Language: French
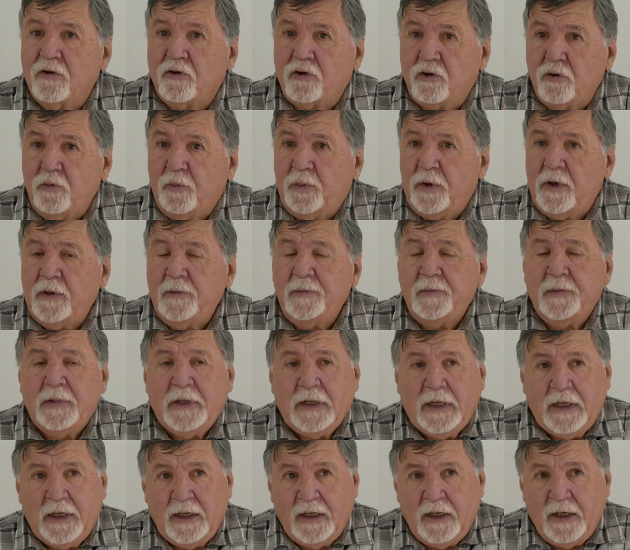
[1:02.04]
souple,
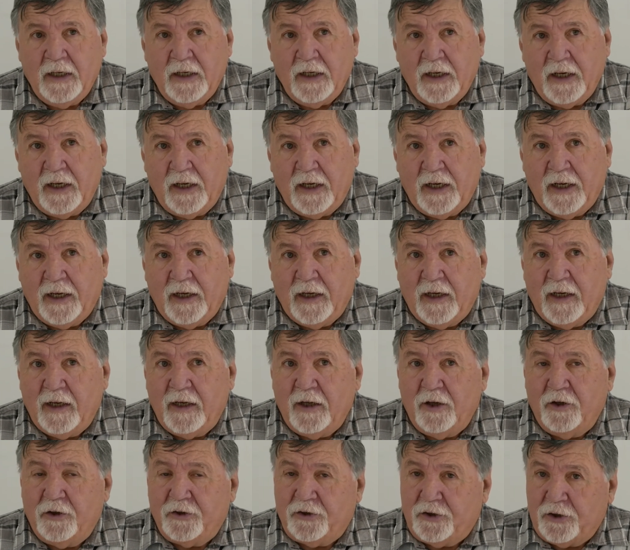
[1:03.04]

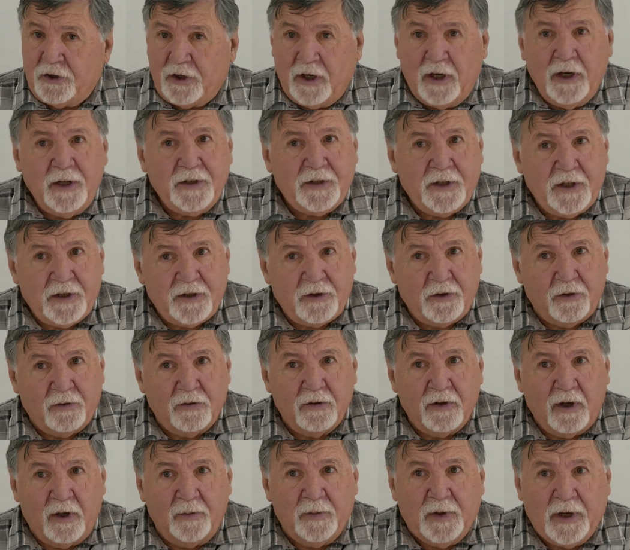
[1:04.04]
et ce gars, c'est son
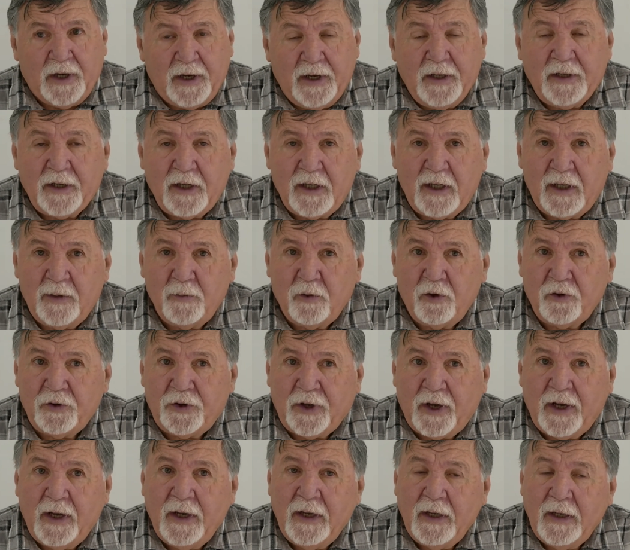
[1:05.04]
grand mérite, a
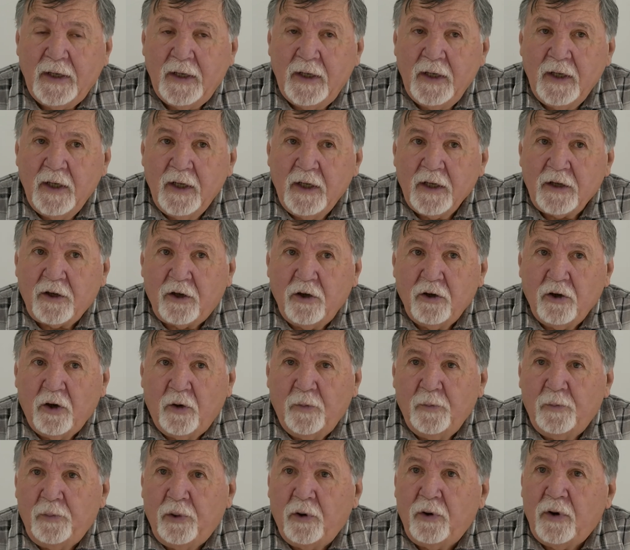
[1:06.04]
démontré
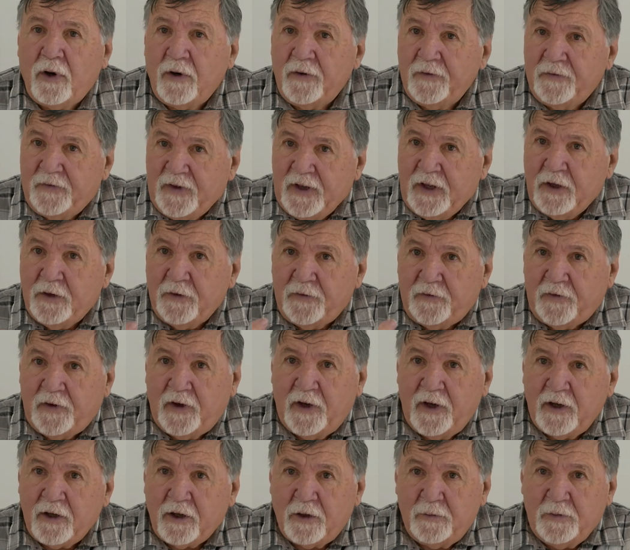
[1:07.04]
qu'un pont en fil de
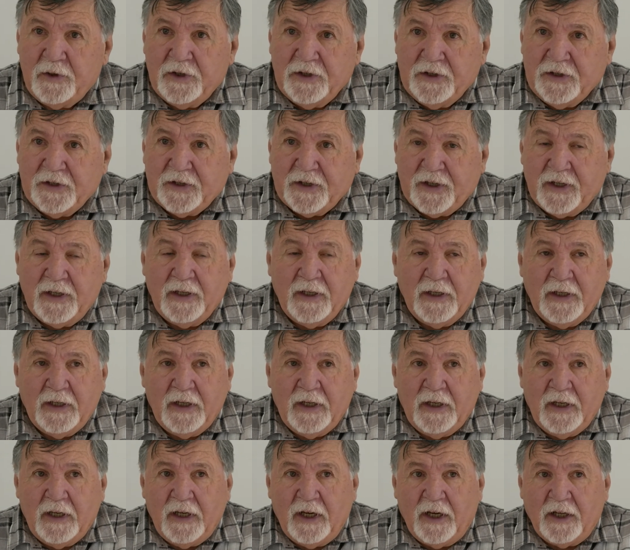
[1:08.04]
fer, comme il disait,
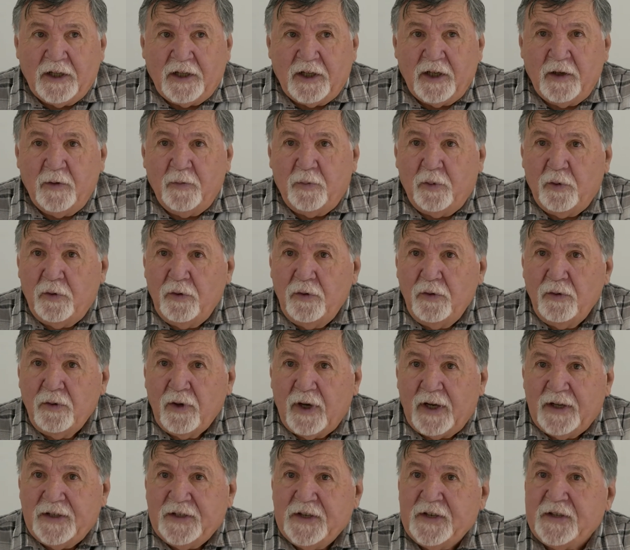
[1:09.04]
était plus
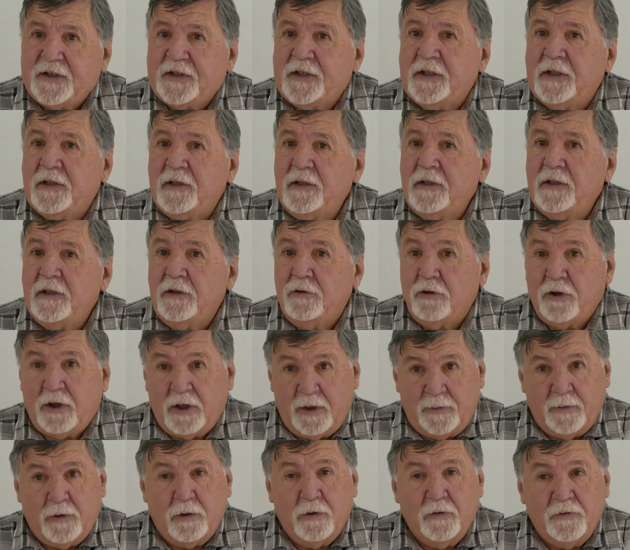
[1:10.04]
résistant,
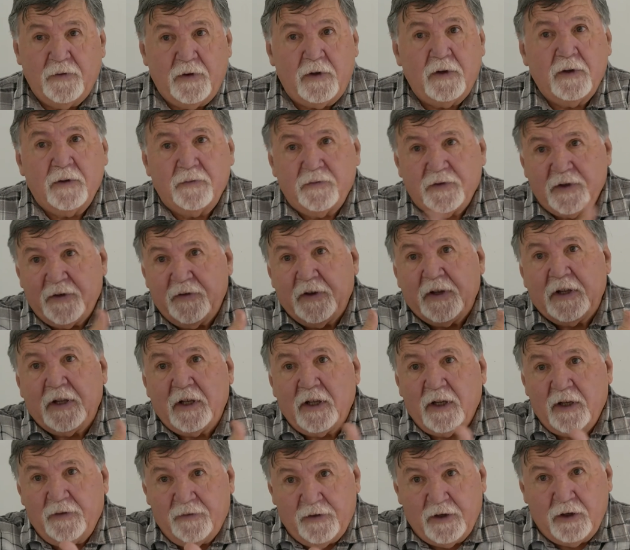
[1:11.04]
notamment au vent. Vous savez,
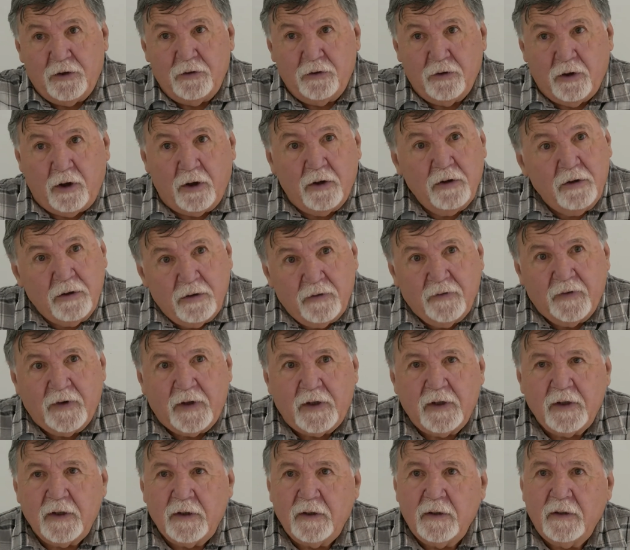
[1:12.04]
dans la vallée du Rhône, le
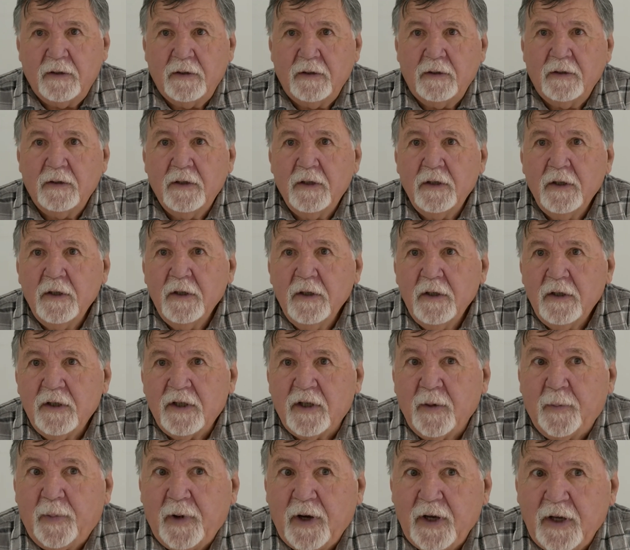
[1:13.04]
vent, euh,
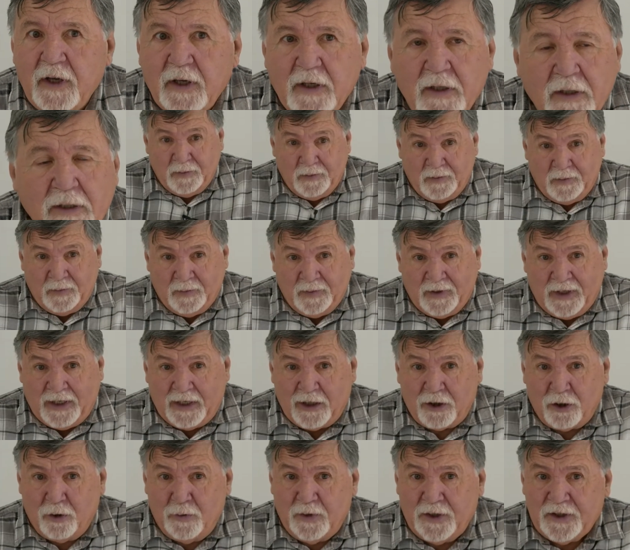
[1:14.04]
c'est pas rien. Mais il
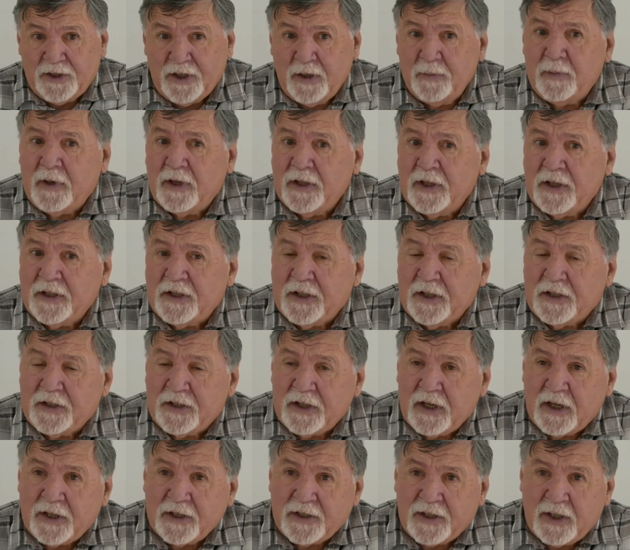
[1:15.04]
a commencé par des
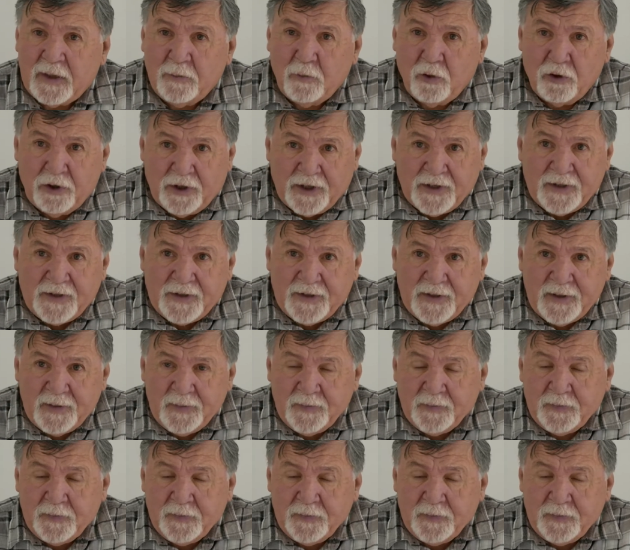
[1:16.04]
essais assez modestes,